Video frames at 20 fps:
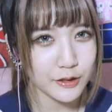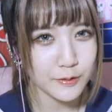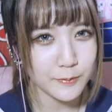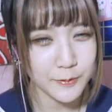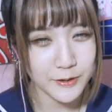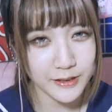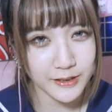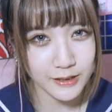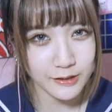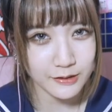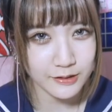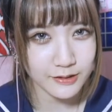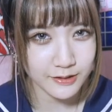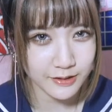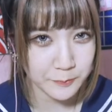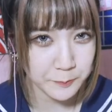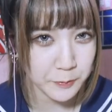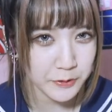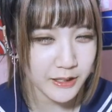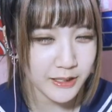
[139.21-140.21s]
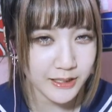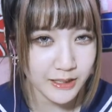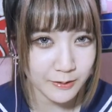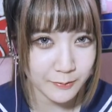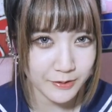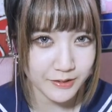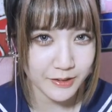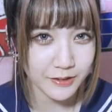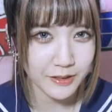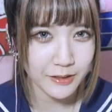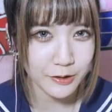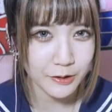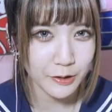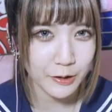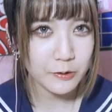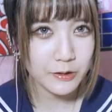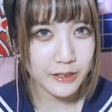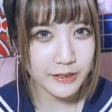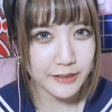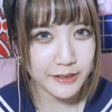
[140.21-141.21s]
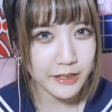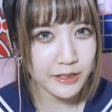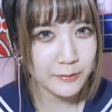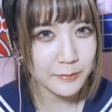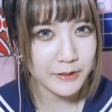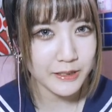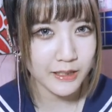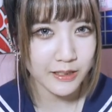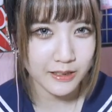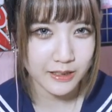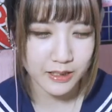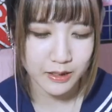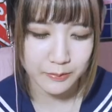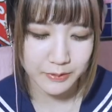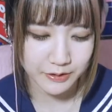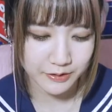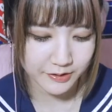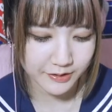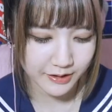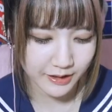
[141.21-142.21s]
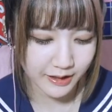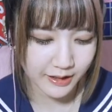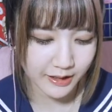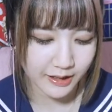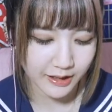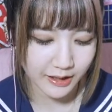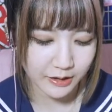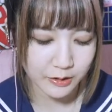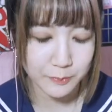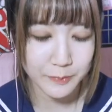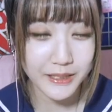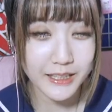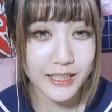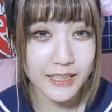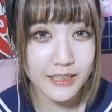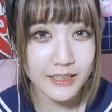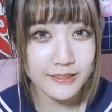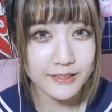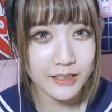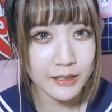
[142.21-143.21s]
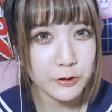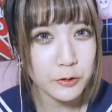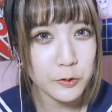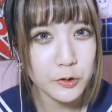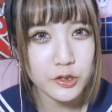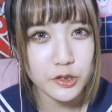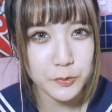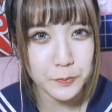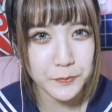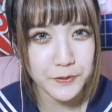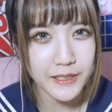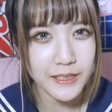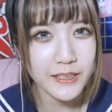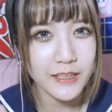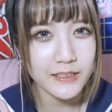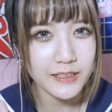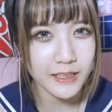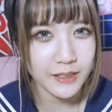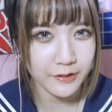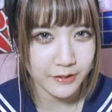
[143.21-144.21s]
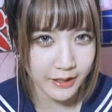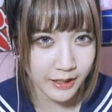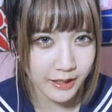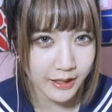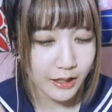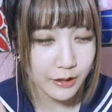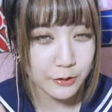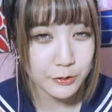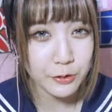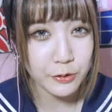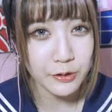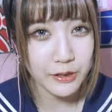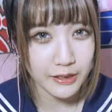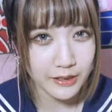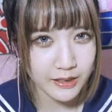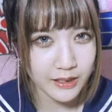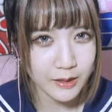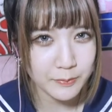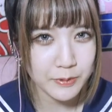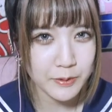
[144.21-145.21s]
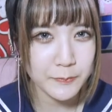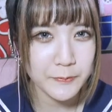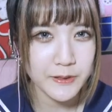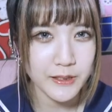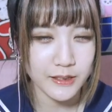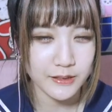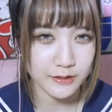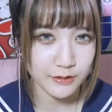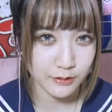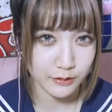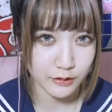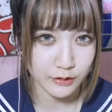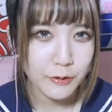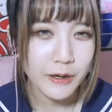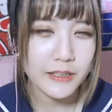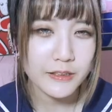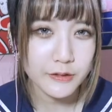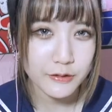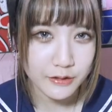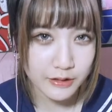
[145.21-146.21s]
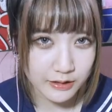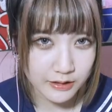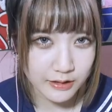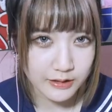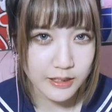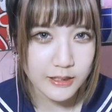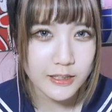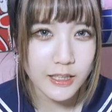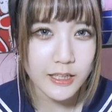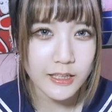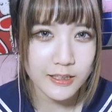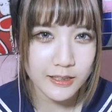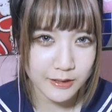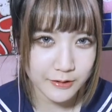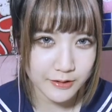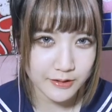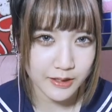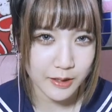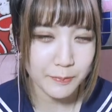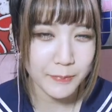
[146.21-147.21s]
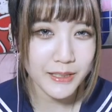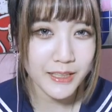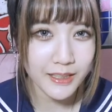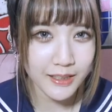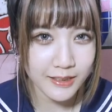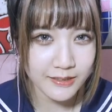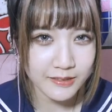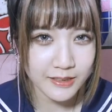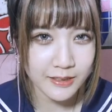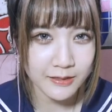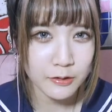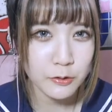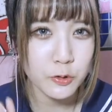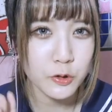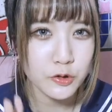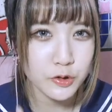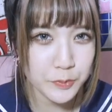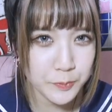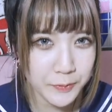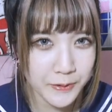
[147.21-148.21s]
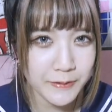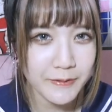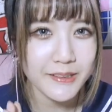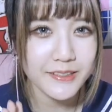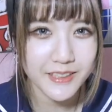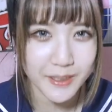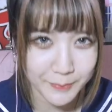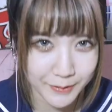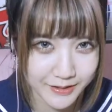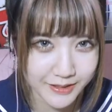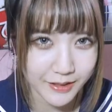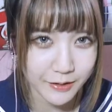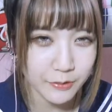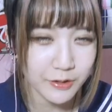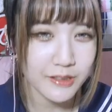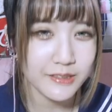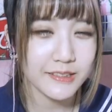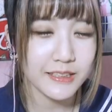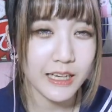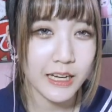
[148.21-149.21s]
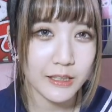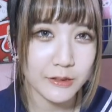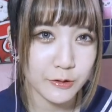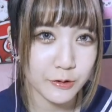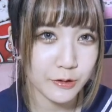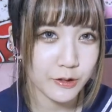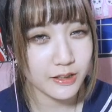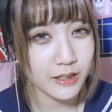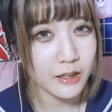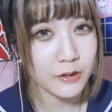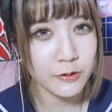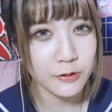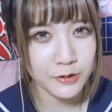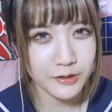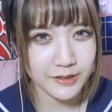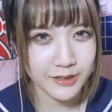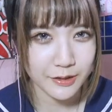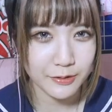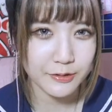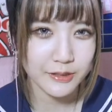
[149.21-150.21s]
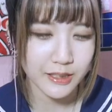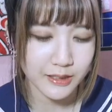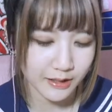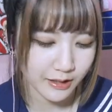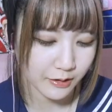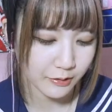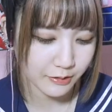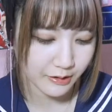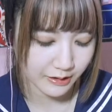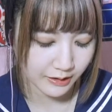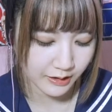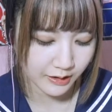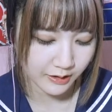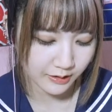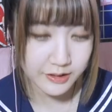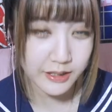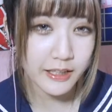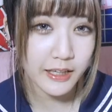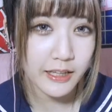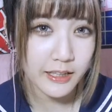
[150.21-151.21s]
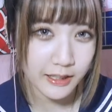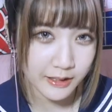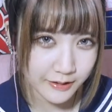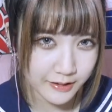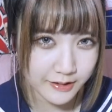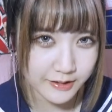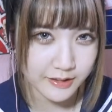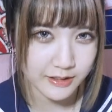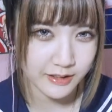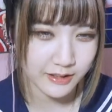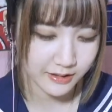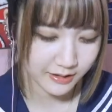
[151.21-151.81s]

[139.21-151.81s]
服も着てるし、ポニーテールもしてるけど、このギャルみたいな髪色して、あの、まなかちゃんのコスプレではないので、あの、どうかね、ラブプラスのファンの方、叩かないでください。まなかちゃんのコスプレはしてません。これ、あの、学校の制服なんだよね、これね。JK なんだ、私。